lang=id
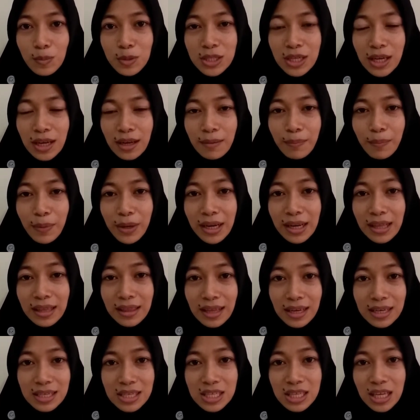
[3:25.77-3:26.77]
objek
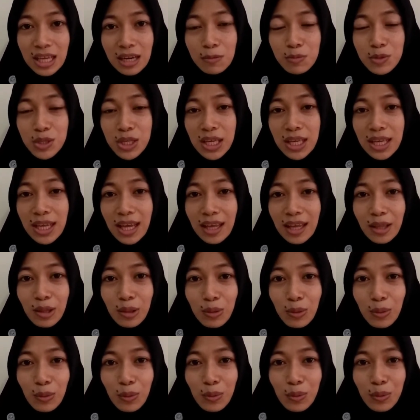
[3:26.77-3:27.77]
penelitian skripsinya
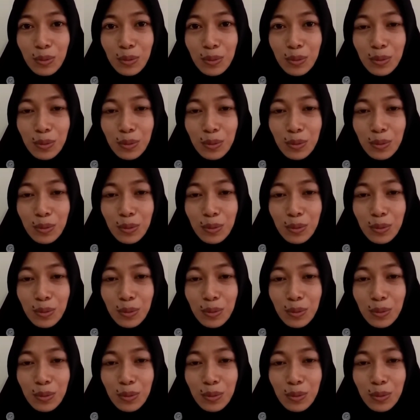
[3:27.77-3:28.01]
itu